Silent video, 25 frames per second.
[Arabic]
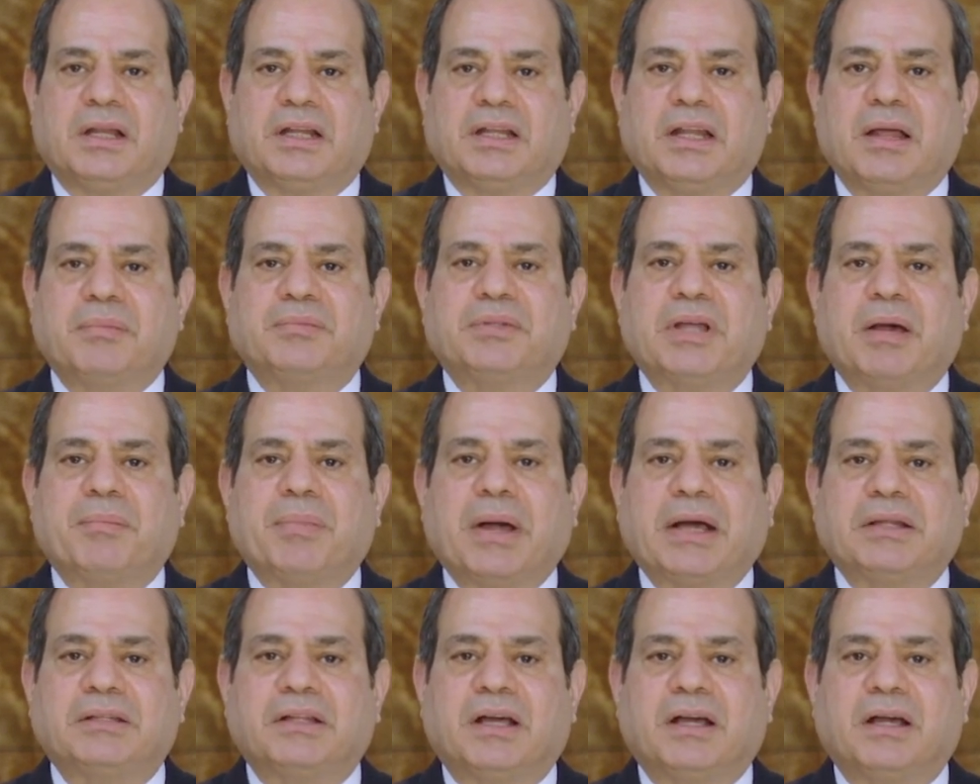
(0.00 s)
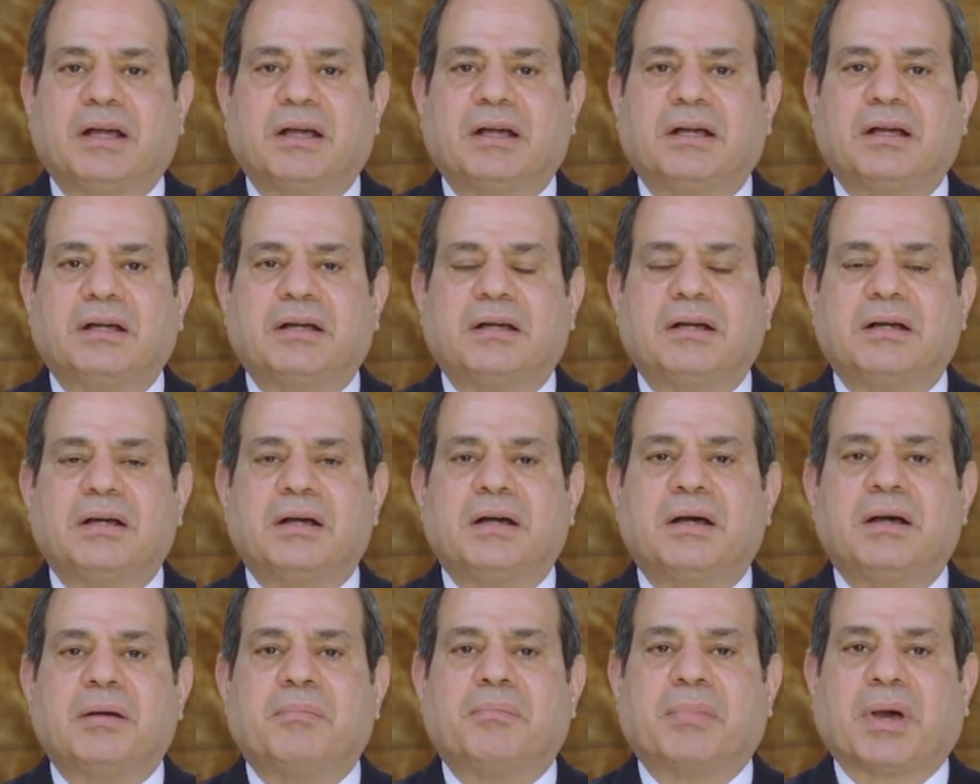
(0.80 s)
لنبدأ بعدها
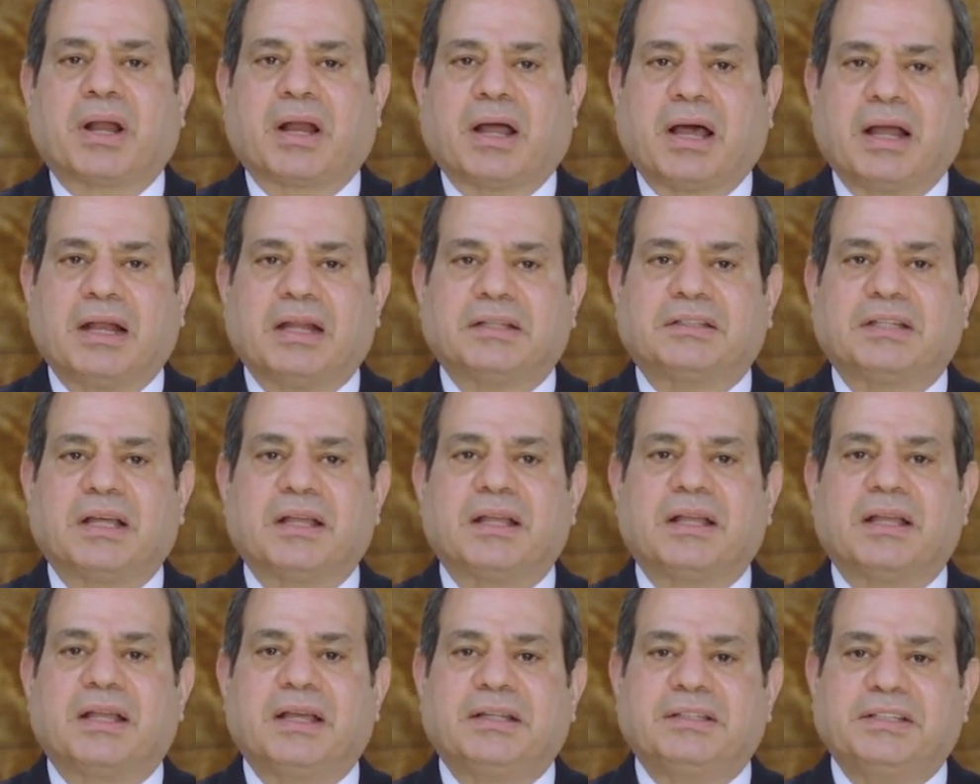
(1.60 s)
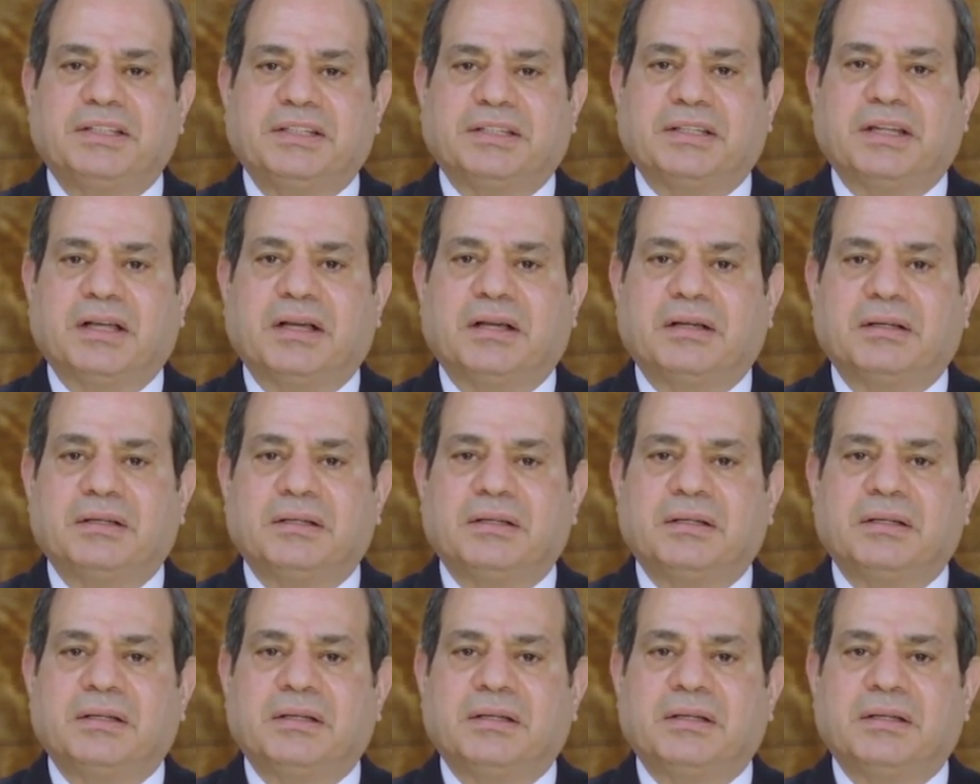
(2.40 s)
مرحلة جديدة